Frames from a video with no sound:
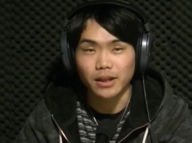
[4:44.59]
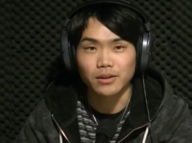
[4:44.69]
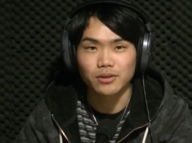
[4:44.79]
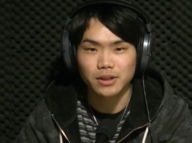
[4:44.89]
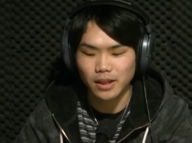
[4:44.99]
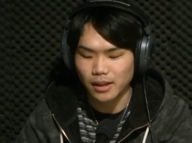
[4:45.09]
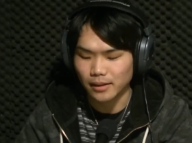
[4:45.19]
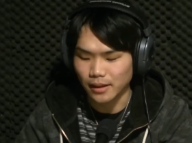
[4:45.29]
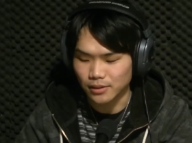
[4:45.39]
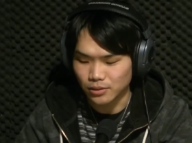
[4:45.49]
駅として
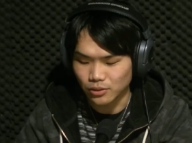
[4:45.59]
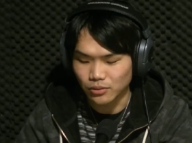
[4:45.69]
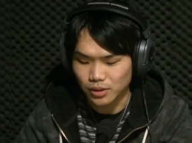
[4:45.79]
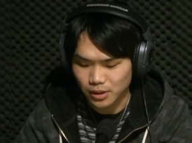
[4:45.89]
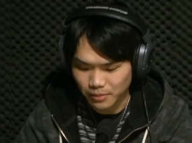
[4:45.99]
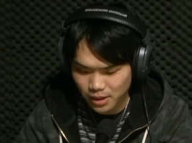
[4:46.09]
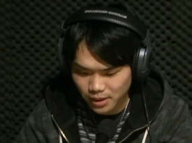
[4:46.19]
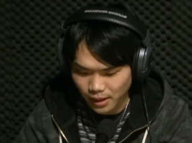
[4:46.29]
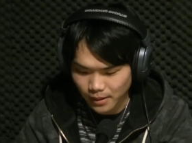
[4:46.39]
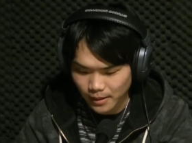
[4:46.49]
誕生しま
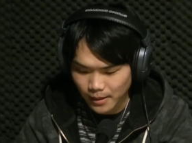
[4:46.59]
した、